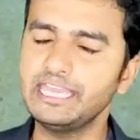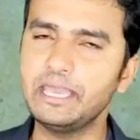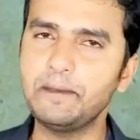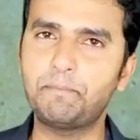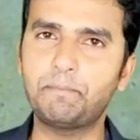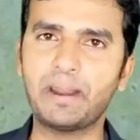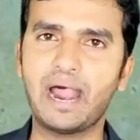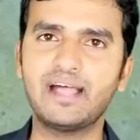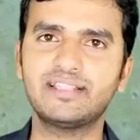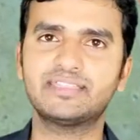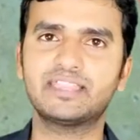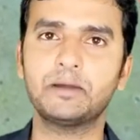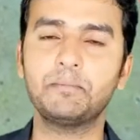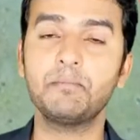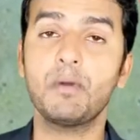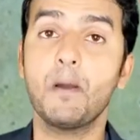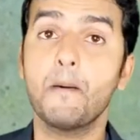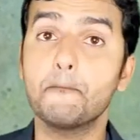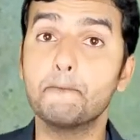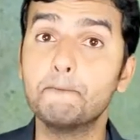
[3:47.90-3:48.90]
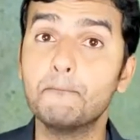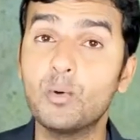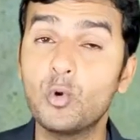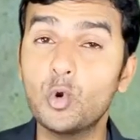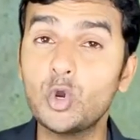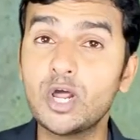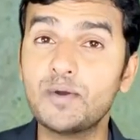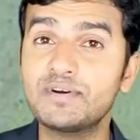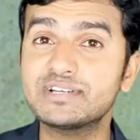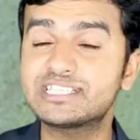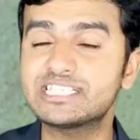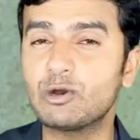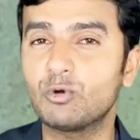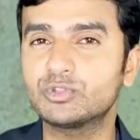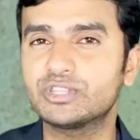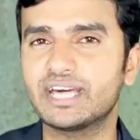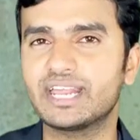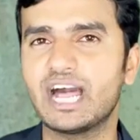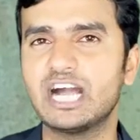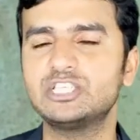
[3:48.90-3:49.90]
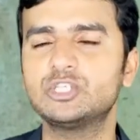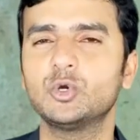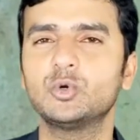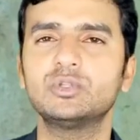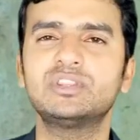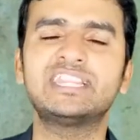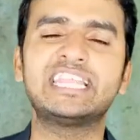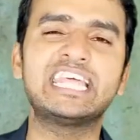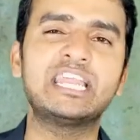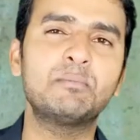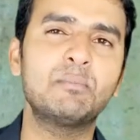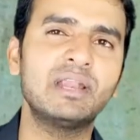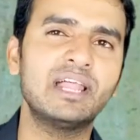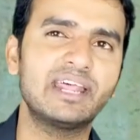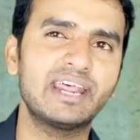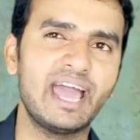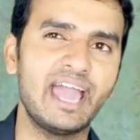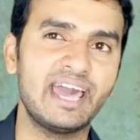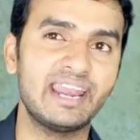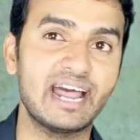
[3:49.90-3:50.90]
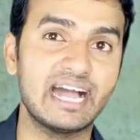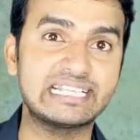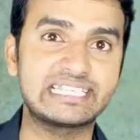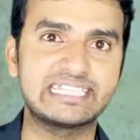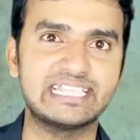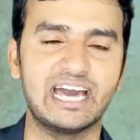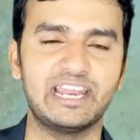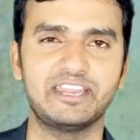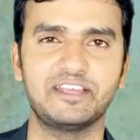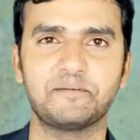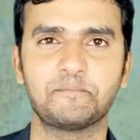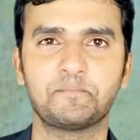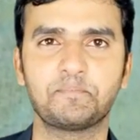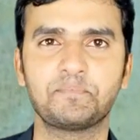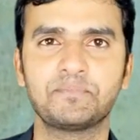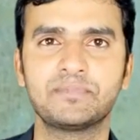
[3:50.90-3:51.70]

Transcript: ఈ ప్రాంతం మూడవ చౌతరాజు తిరుమలరాయ రాజధాని